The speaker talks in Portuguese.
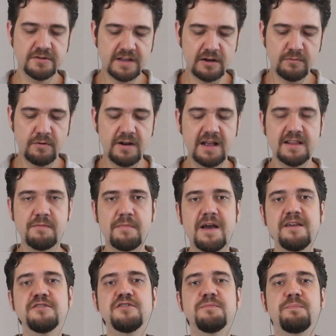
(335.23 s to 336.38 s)
de dar uma olhada
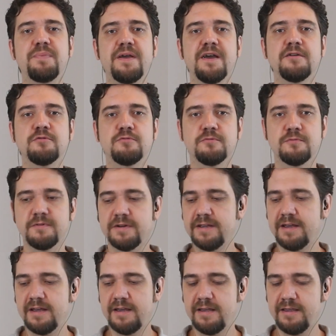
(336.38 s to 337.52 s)
mais de perto
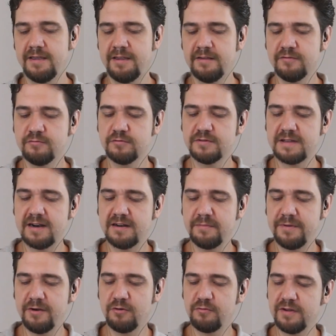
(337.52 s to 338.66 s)
é, e escutar
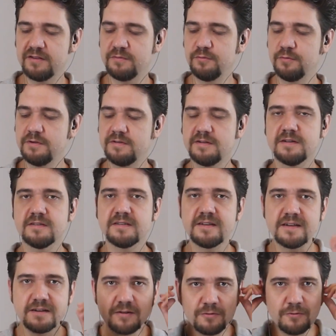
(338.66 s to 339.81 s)
também algumas músicas
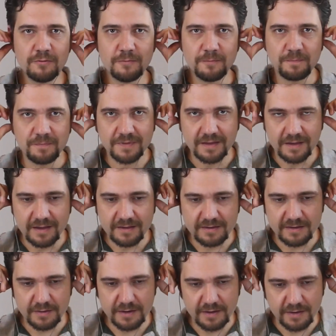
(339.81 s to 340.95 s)
né, com
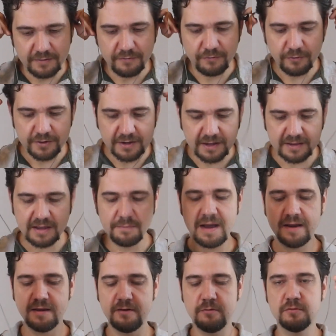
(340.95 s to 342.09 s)
esse fone da
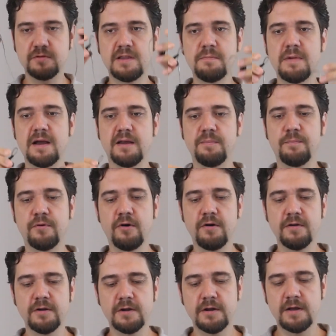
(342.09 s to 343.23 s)
Temac, o Temac
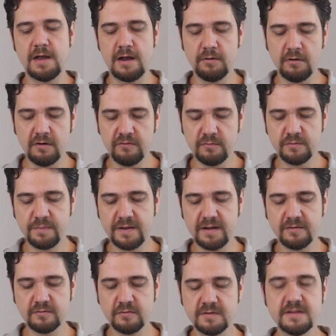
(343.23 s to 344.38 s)
Pro, Agora vamos para
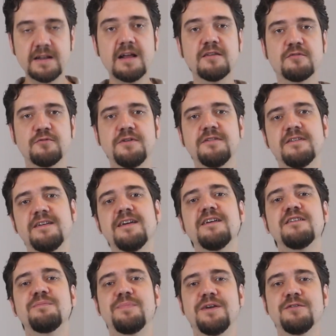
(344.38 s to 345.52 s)
as considerações aí a
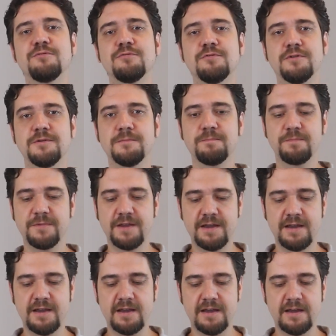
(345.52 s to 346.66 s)
respeito
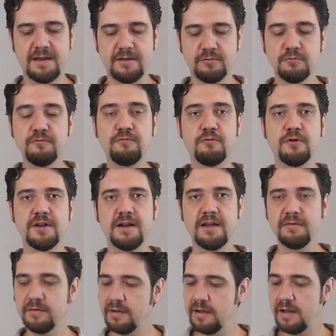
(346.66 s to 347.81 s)
é, do fone, né?